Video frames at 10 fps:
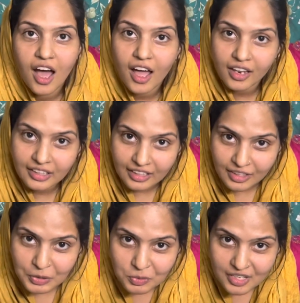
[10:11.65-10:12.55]
अरे
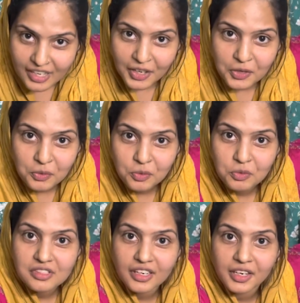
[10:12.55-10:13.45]
यू जाएगा यू
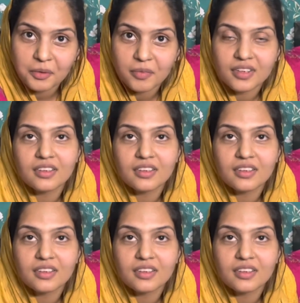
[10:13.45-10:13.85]
सेकंड में